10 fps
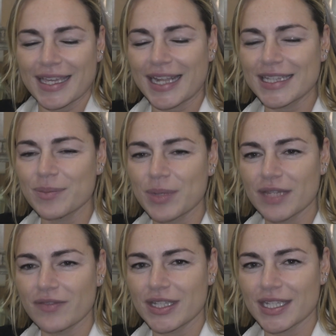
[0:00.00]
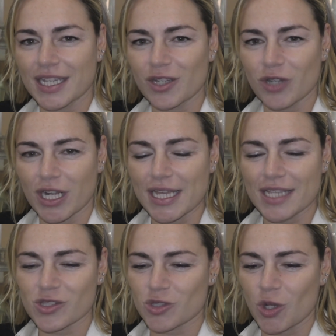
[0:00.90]
grandi, brividi che ancora
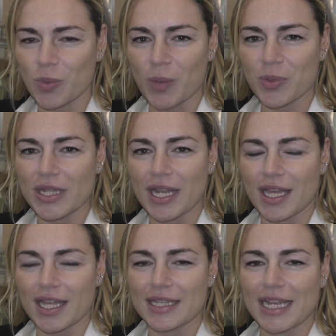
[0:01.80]
adesso sono proprio nella,